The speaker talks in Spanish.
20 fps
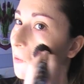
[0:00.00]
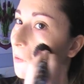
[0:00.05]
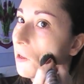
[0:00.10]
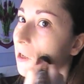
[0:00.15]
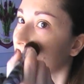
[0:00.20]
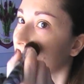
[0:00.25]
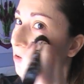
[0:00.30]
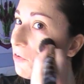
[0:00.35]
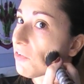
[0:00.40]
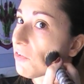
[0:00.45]

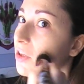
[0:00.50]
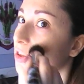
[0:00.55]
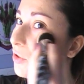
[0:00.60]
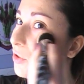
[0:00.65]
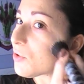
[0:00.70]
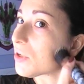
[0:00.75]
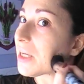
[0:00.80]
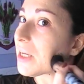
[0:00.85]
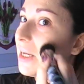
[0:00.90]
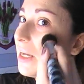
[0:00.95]
el
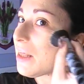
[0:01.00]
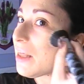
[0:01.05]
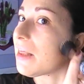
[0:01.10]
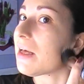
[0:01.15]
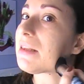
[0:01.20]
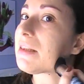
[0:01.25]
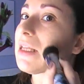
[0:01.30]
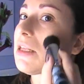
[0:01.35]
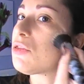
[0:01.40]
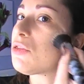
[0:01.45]
efecto que
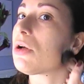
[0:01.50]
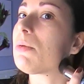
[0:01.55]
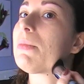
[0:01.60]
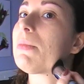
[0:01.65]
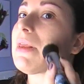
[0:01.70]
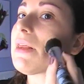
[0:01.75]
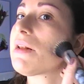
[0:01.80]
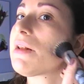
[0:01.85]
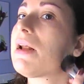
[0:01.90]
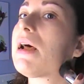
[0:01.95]
queda tanto al
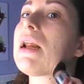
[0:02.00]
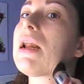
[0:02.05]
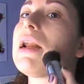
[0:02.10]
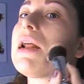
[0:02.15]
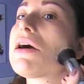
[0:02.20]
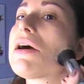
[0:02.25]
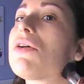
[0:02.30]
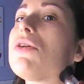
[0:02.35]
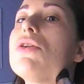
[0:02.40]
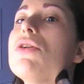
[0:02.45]

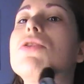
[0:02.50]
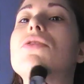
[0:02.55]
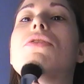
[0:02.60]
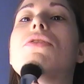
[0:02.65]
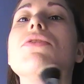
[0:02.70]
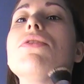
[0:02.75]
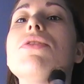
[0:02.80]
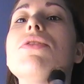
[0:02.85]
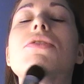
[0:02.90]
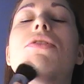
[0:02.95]
mezclarla
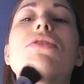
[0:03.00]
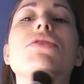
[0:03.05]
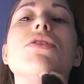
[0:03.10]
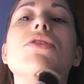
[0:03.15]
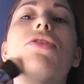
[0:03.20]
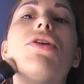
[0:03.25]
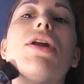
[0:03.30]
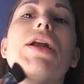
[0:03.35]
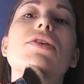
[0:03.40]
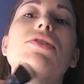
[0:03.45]
con,
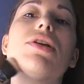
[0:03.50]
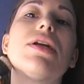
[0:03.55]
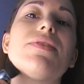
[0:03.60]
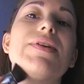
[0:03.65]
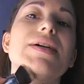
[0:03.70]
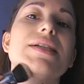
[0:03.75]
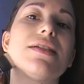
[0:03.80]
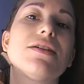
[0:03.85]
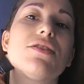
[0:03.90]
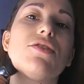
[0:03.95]
la otra
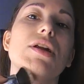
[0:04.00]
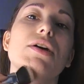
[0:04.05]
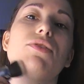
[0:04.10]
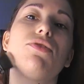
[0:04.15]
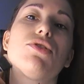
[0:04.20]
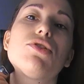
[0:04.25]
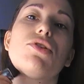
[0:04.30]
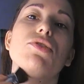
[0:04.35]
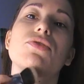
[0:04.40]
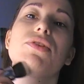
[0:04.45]
base, con la
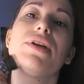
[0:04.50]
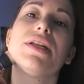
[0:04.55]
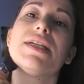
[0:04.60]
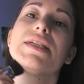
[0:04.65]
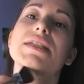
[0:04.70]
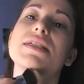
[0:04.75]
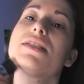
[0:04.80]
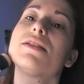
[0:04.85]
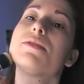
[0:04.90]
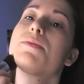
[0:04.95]
Photo
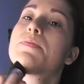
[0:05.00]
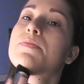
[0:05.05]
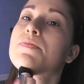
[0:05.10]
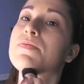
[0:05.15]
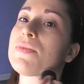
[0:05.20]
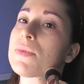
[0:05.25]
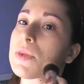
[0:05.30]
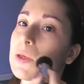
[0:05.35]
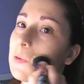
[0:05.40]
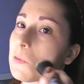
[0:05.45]
Finish
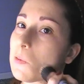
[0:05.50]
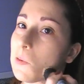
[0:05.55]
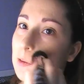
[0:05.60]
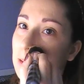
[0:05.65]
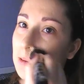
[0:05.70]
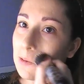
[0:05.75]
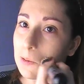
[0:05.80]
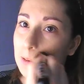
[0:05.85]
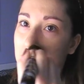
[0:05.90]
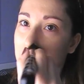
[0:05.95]

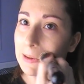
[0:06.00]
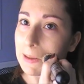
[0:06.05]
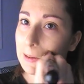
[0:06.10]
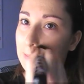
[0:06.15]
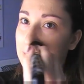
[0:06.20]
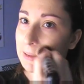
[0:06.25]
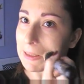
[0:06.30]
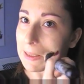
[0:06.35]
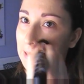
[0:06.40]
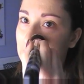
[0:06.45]
como al
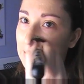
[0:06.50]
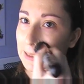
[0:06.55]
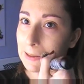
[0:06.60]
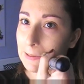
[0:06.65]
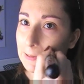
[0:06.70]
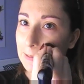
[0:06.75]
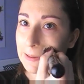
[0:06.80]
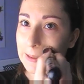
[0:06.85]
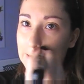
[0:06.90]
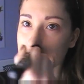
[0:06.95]

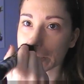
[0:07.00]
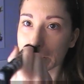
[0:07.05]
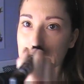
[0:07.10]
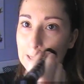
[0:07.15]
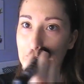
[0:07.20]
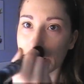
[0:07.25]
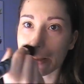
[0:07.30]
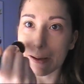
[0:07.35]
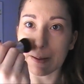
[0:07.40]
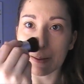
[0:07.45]
aplicarla con
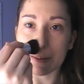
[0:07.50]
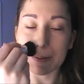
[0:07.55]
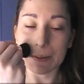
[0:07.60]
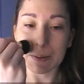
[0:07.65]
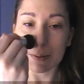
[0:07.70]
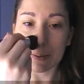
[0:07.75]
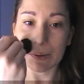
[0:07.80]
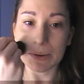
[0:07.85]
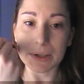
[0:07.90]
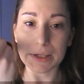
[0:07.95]
esta,
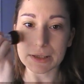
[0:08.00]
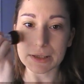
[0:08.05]
con